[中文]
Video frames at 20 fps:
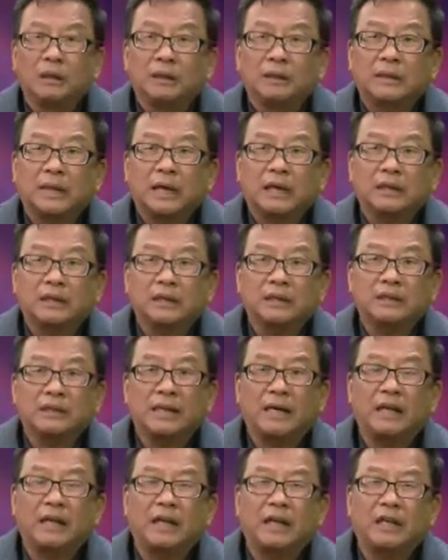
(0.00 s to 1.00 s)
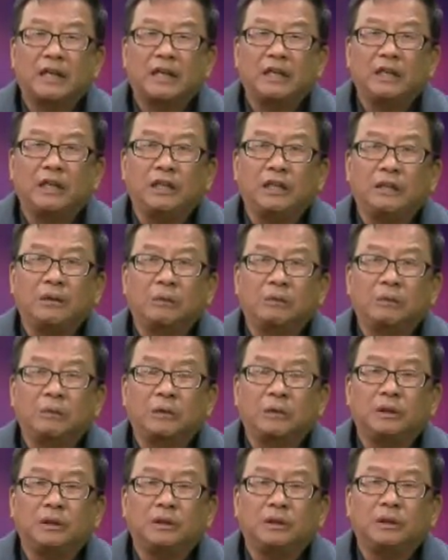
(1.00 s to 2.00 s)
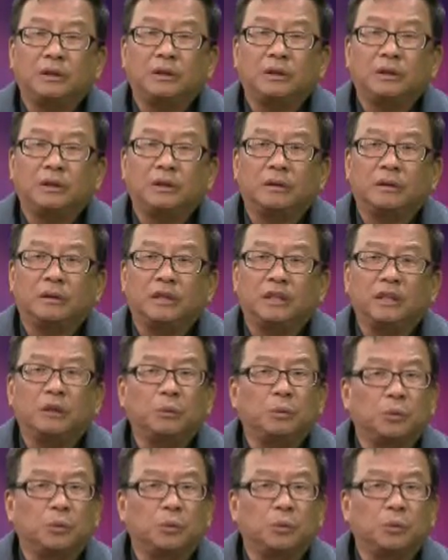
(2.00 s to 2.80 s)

他是在一一